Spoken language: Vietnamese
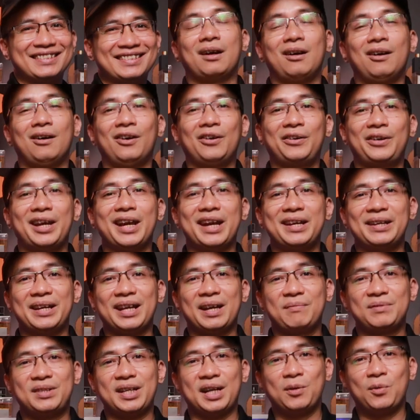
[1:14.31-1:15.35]
Ok anh
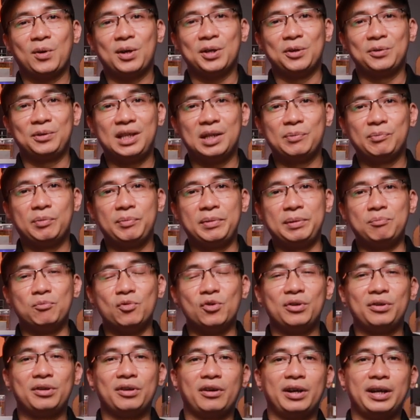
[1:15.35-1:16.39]
em, chai nước hoa đầu tiên mà mình
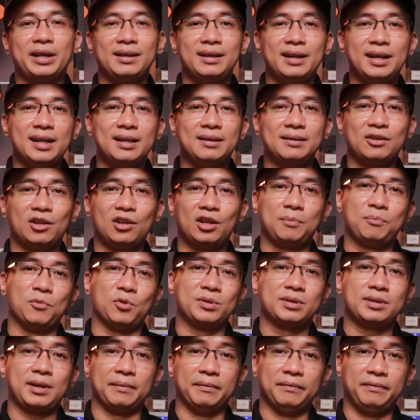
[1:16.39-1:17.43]
muốn nói đến đó là một
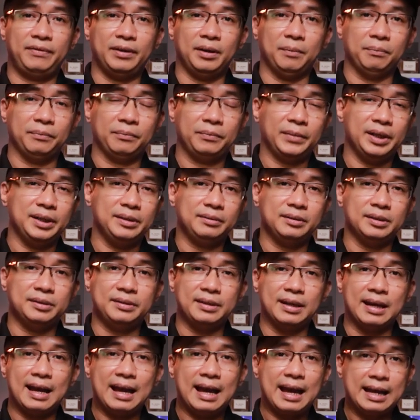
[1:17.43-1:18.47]
sản phẩm đến từ
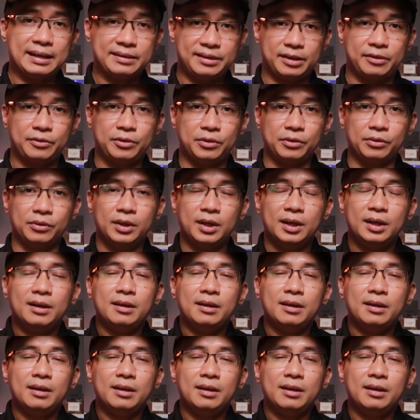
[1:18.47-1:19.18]
nhà Azzaro.